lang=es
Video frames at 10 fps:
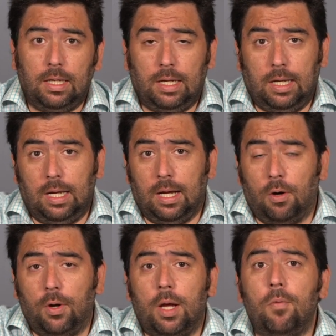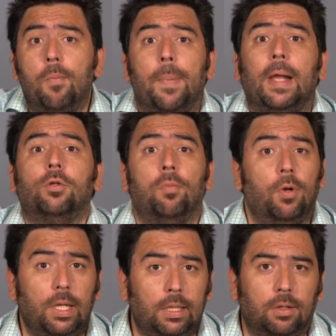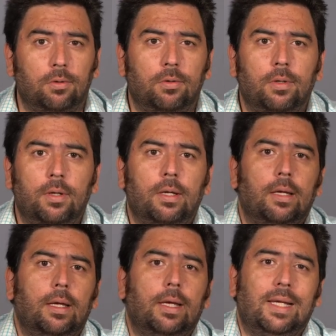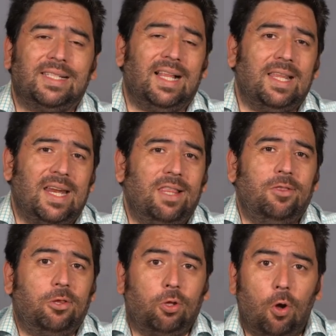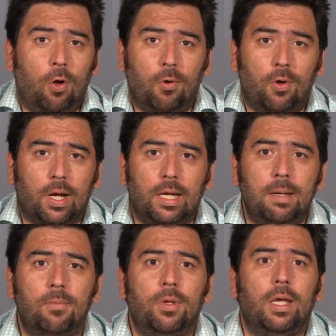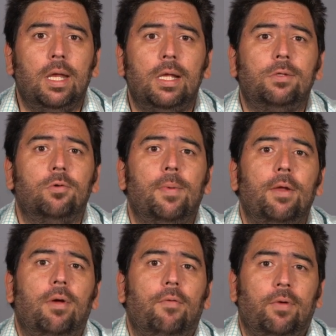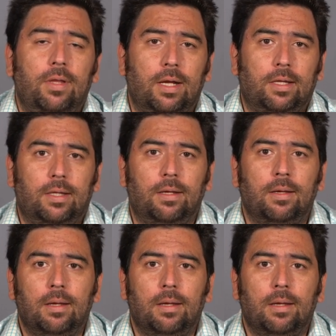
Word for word: eres ahora un preso político y saldrán todos los organismos de derechos humanos a defenderte.